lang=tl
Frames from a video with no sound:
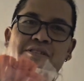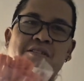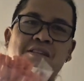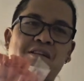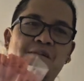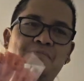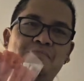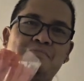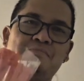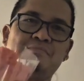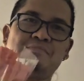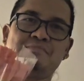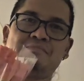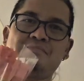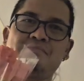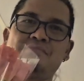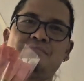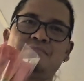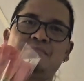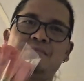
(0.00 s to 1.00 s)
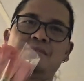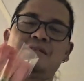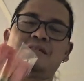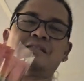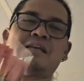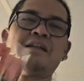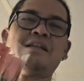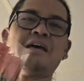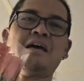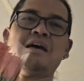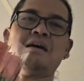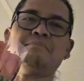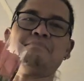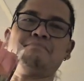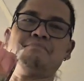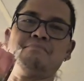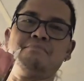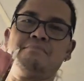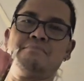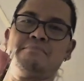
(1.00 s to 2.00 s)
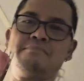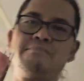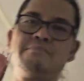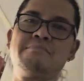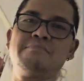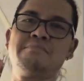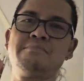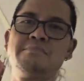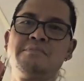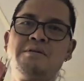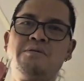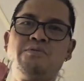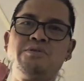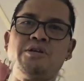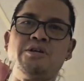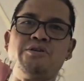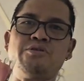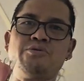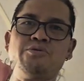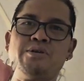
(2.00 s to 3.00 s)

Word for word: Stand up. Stand up. What are you